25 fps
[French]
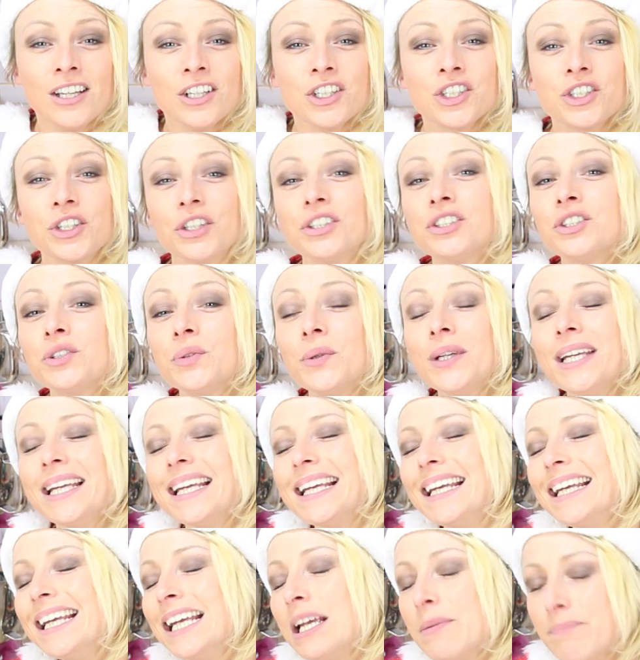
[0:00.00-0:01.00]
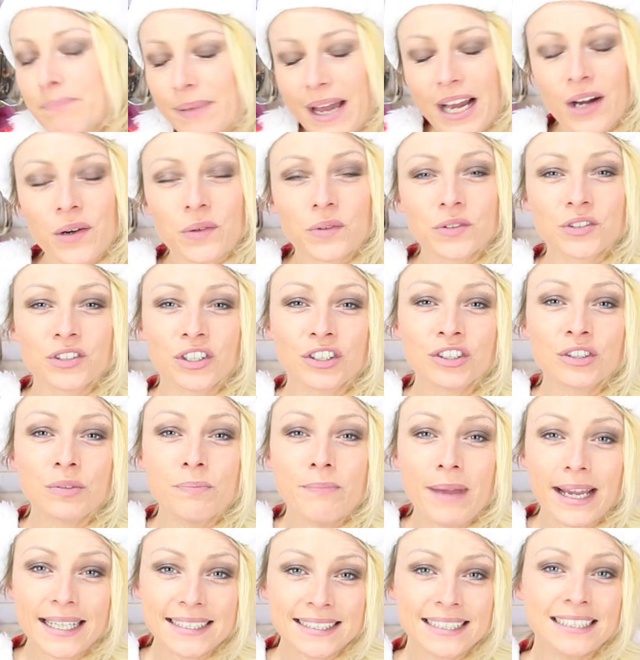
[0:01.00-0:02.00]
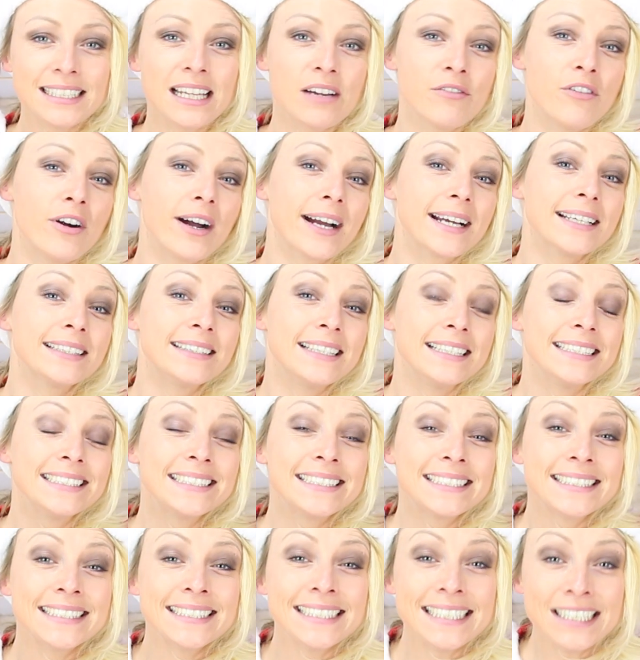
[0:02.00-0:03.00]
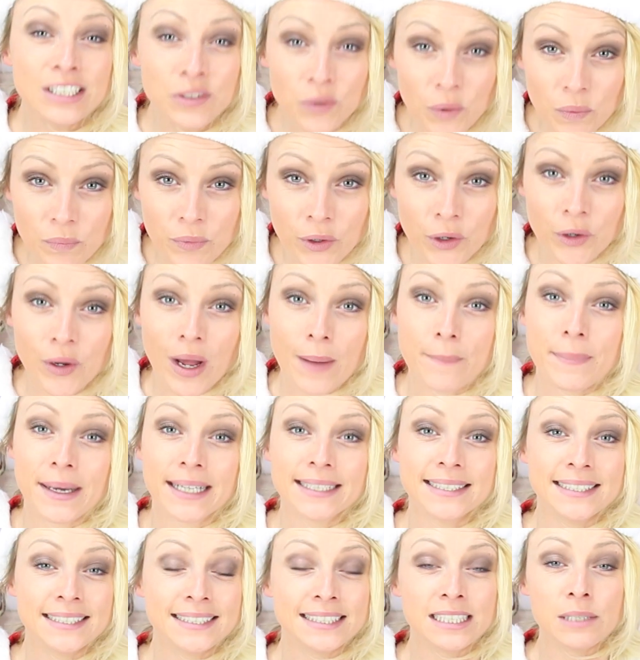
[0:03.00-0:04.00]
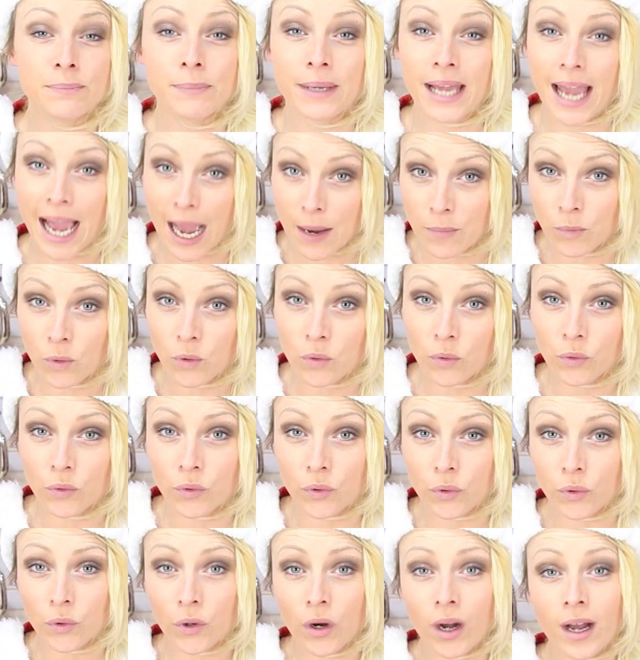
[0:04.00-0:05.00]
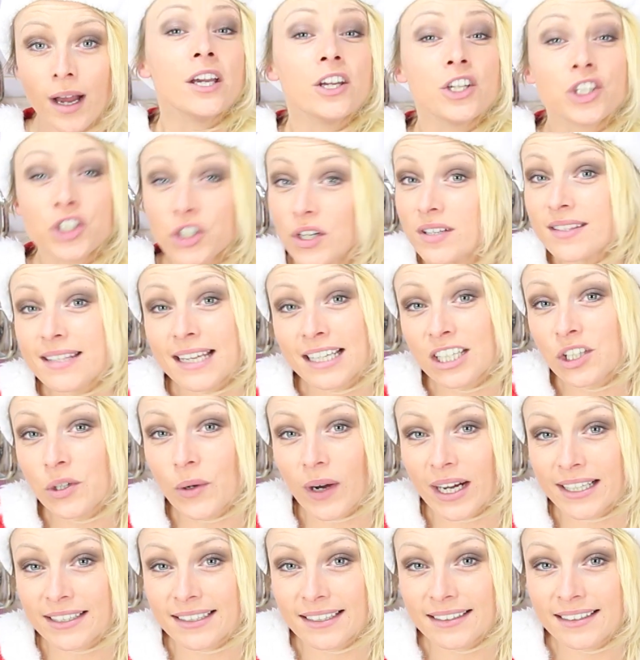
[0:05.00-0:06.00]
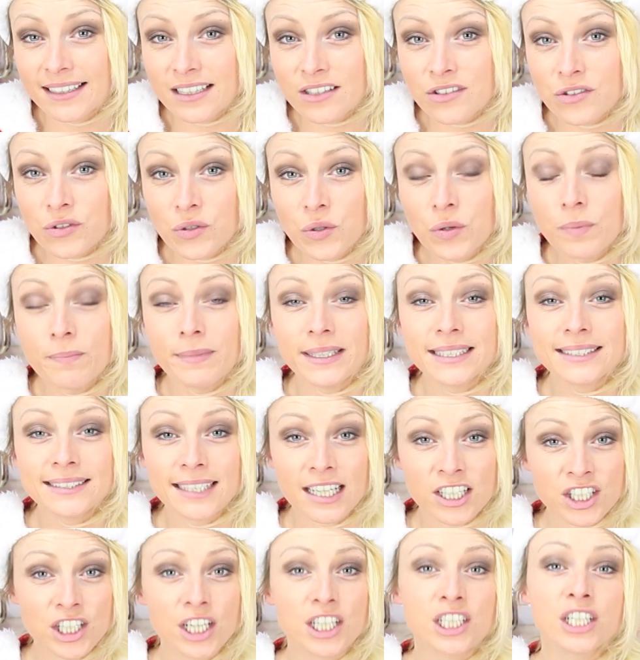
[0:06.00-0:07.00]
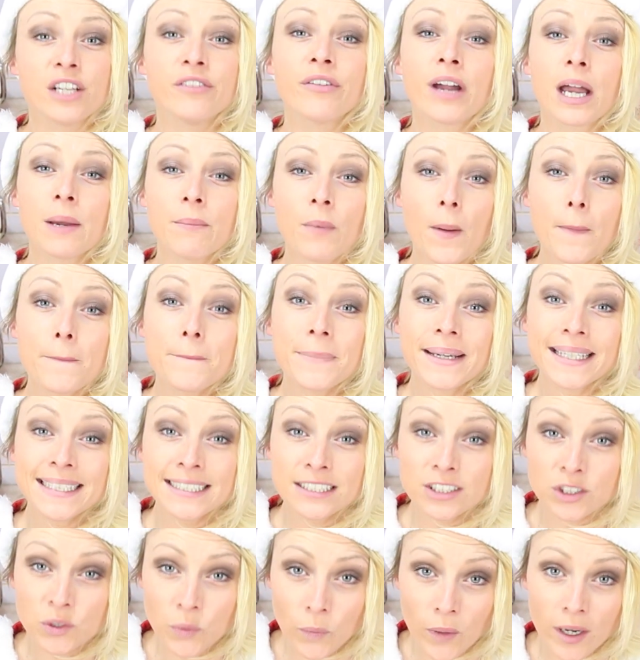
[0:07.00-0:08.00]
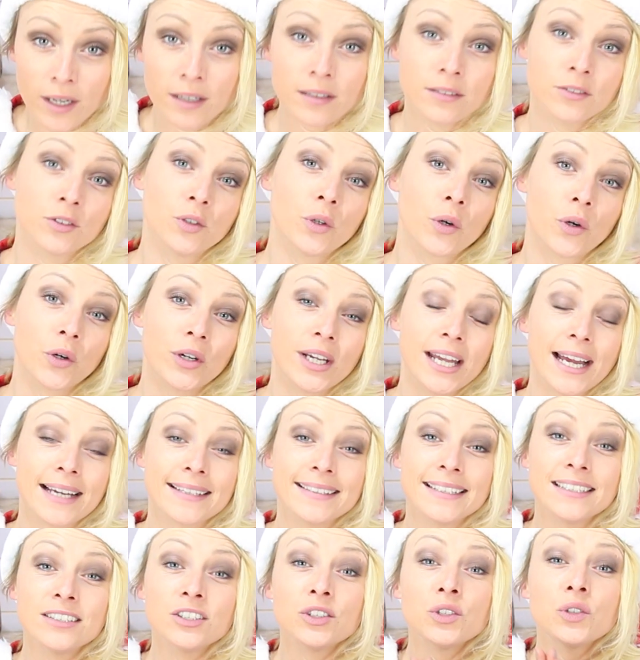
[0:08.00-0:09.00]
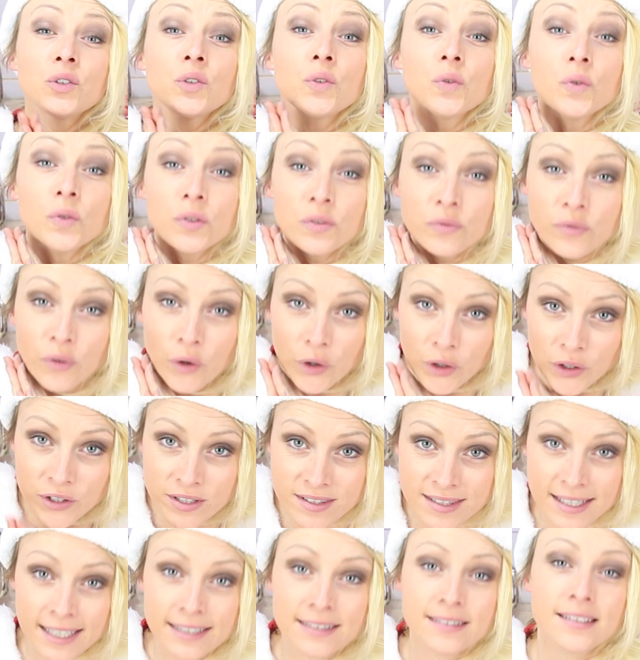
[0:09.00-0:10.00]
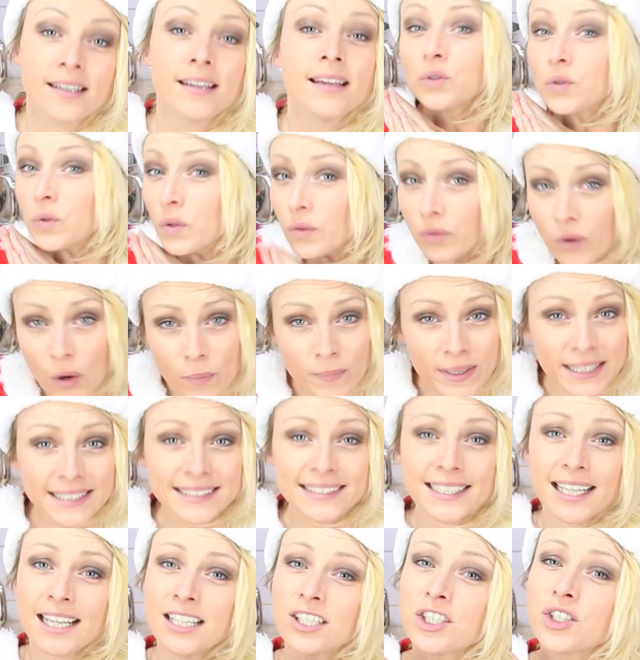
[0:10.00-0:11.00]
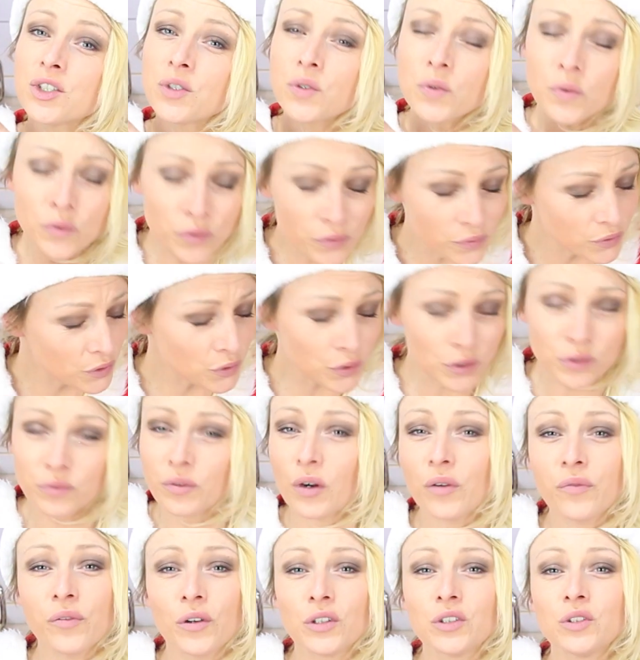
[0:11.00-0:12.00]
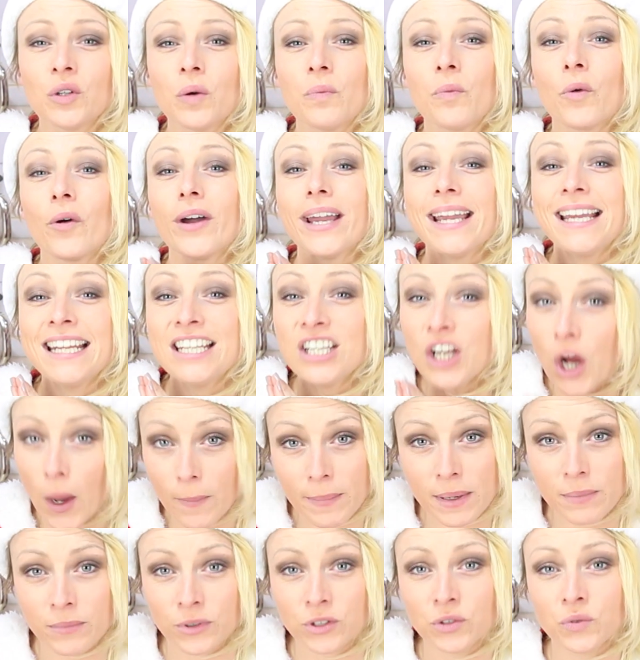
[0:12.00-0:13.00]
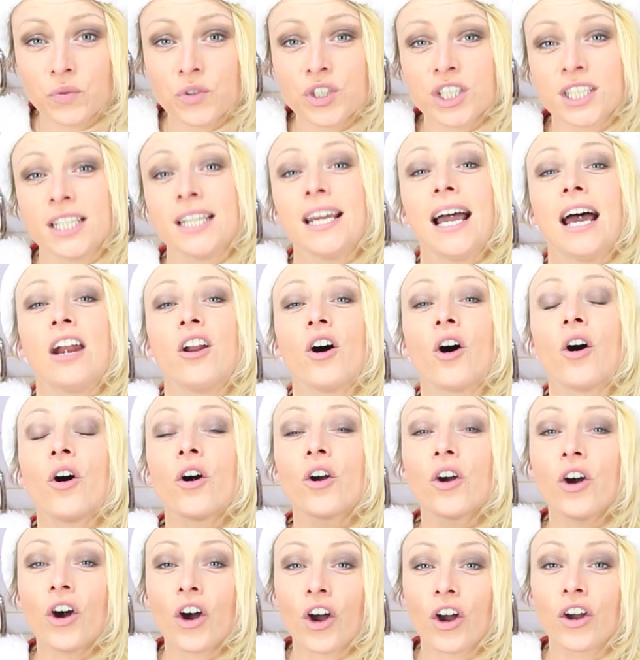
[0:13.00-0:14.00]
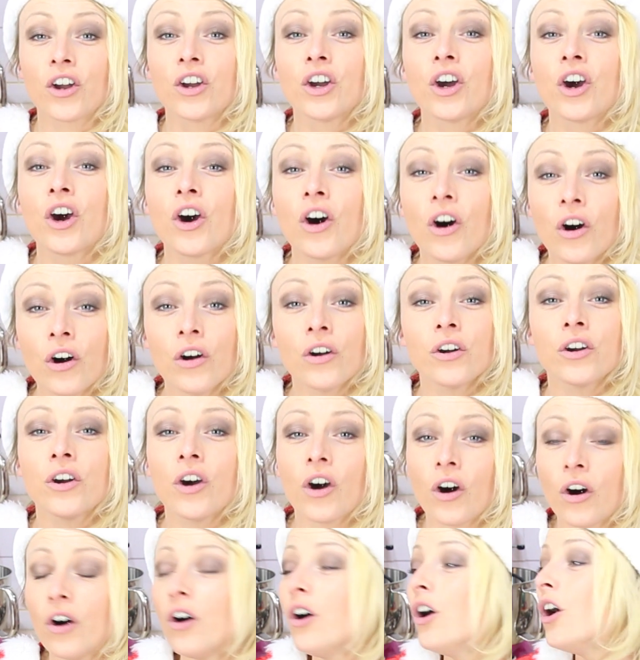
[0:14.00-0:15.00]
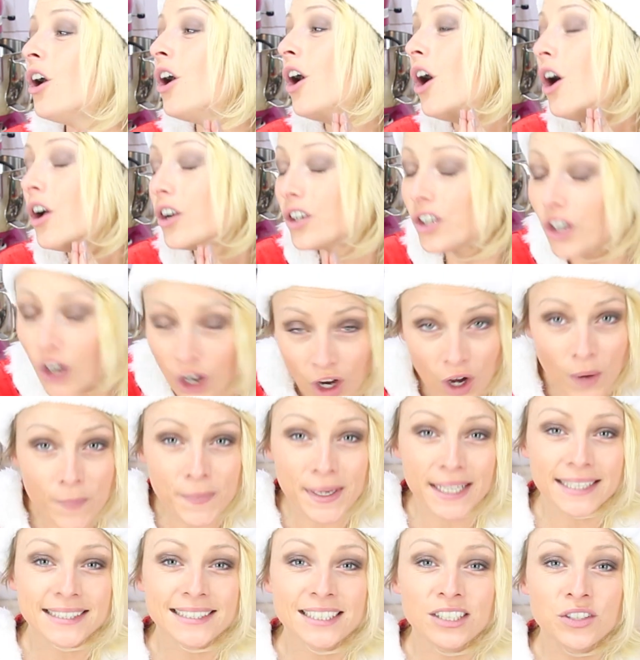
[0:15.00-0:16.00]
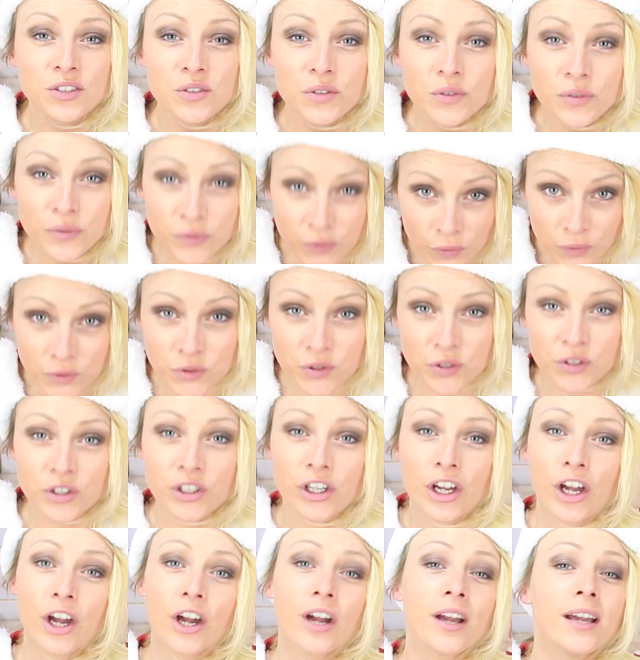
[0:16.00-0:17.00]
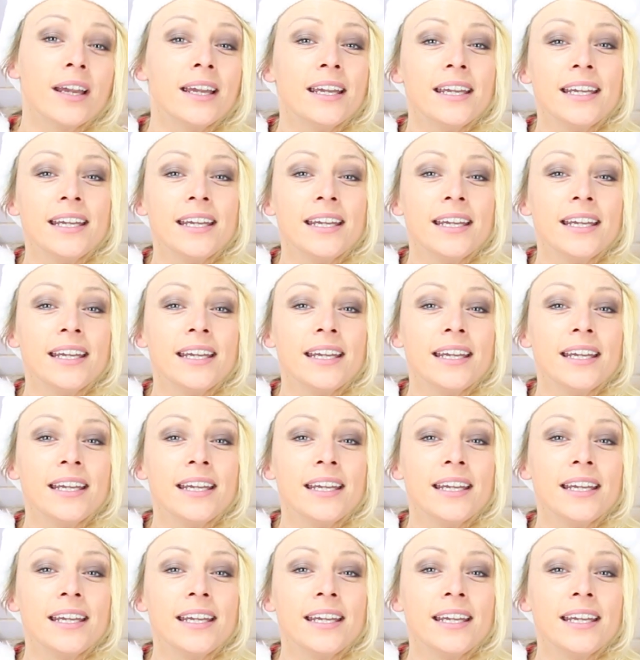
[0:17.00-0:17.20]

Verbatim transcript: Je suis hyper contente, merci d'avoir été si nombreux à participer à mon concours. Je sais qu'il y aura des déçus, mais sachez que j'ai vraiment pris soin de regarder toutes vos recettes, tous vos messages, toutes vos photos m'ont énormément touché. Alors encore un grand, grand, grand merci du fond du cœur.